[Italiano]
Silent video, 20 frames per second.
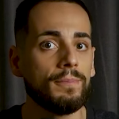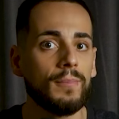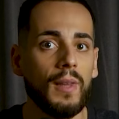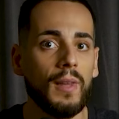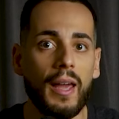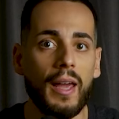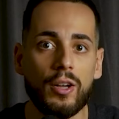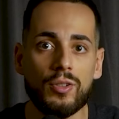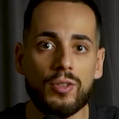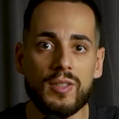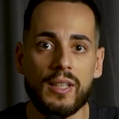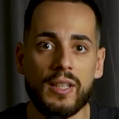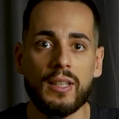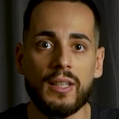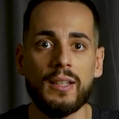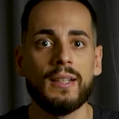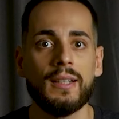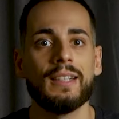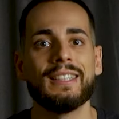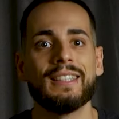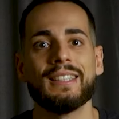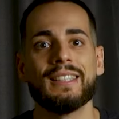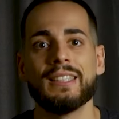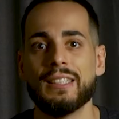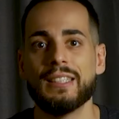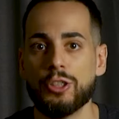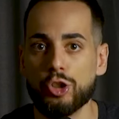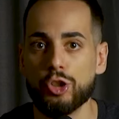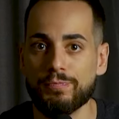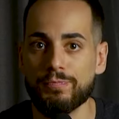E così,
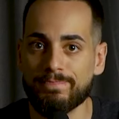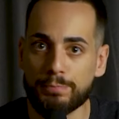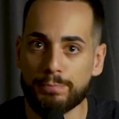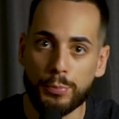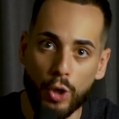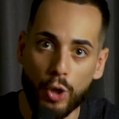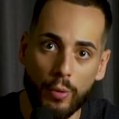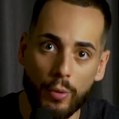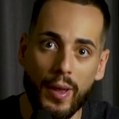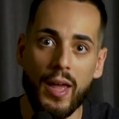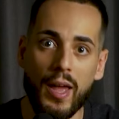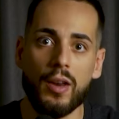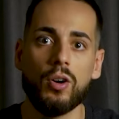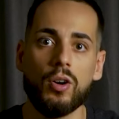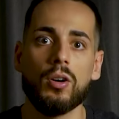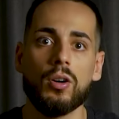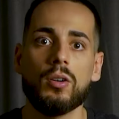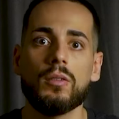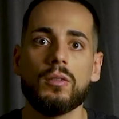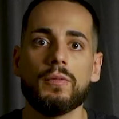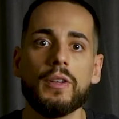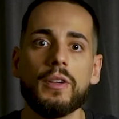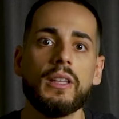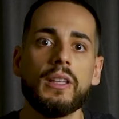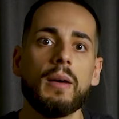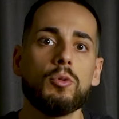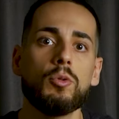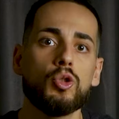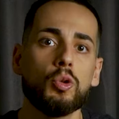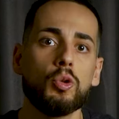mm, più o meno,
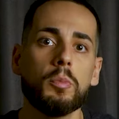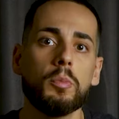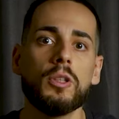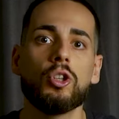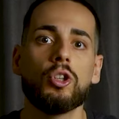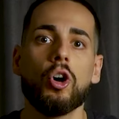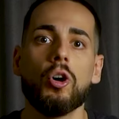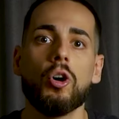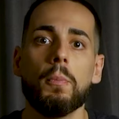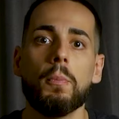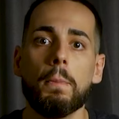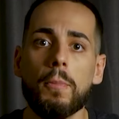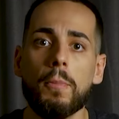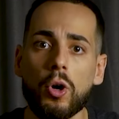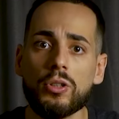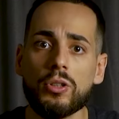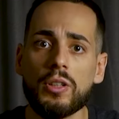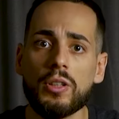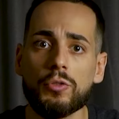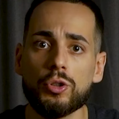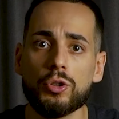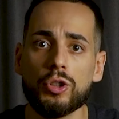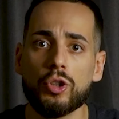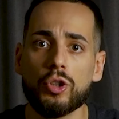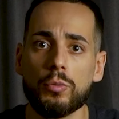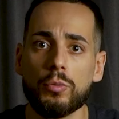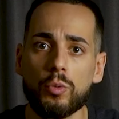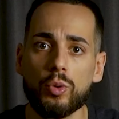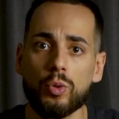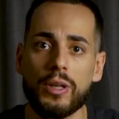vediamo subito molti fondi
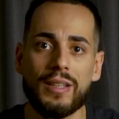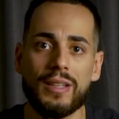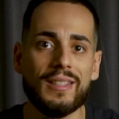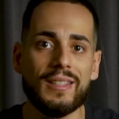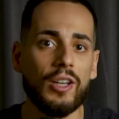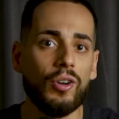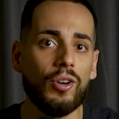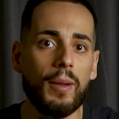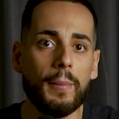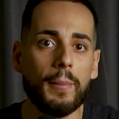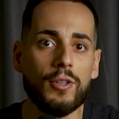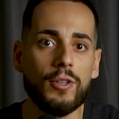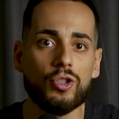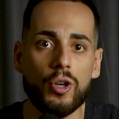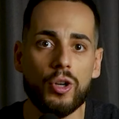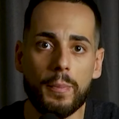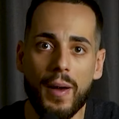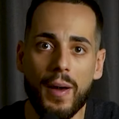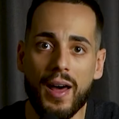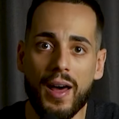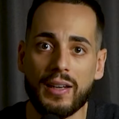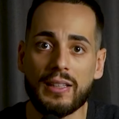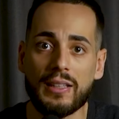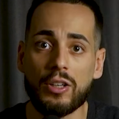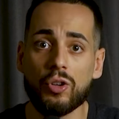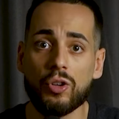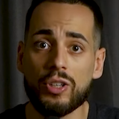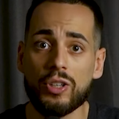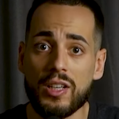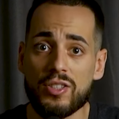comuni, se non la maggior parte,
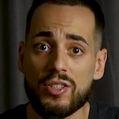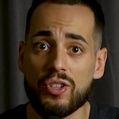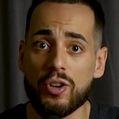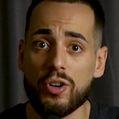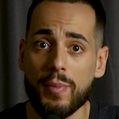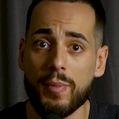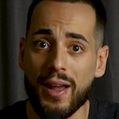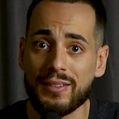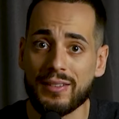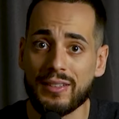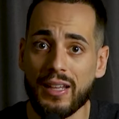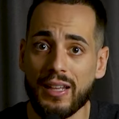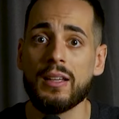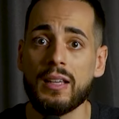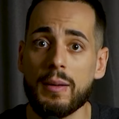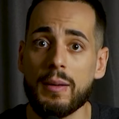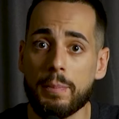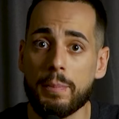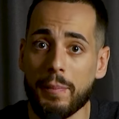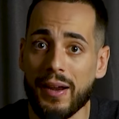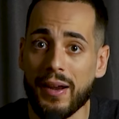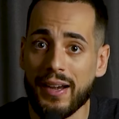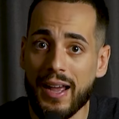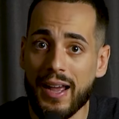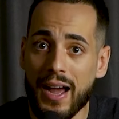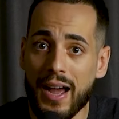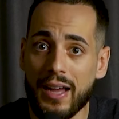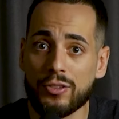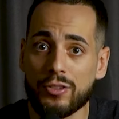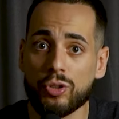non riescono a battere il
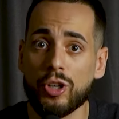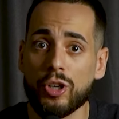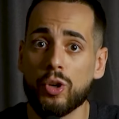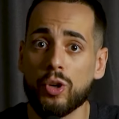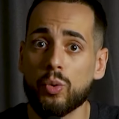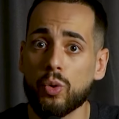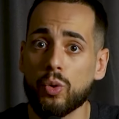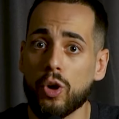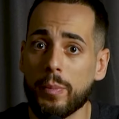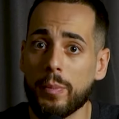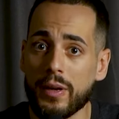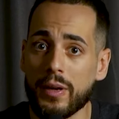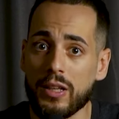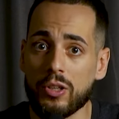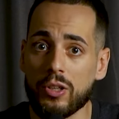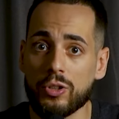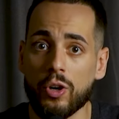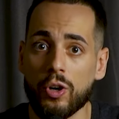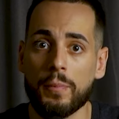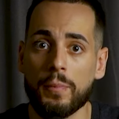mercato nel lungo periodo.